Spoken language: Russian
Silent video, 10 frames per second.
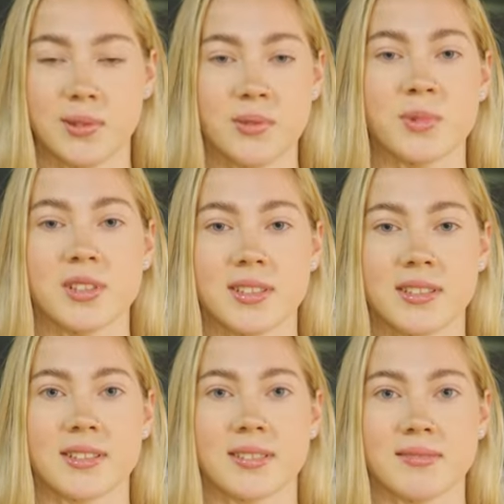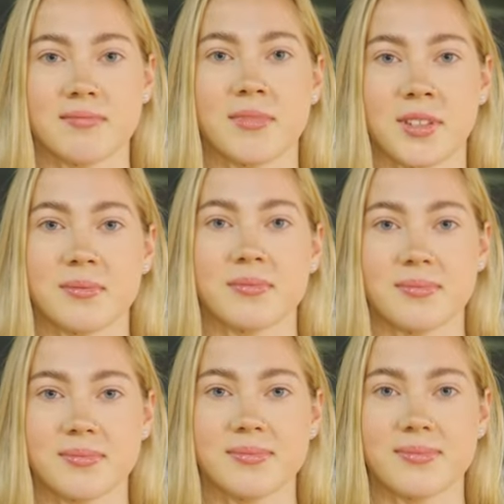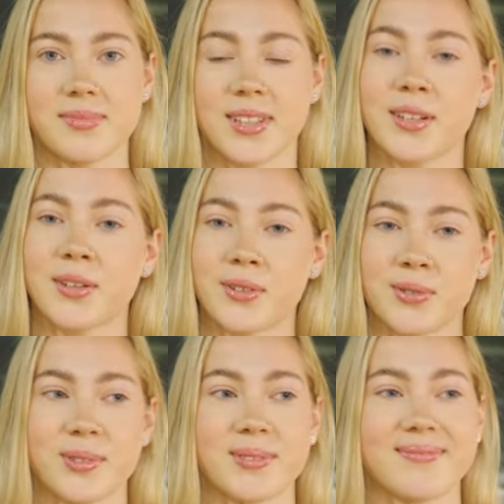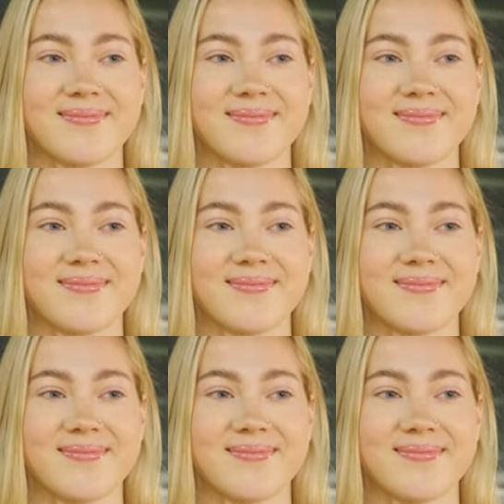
они молодцы, да. Я горжусь.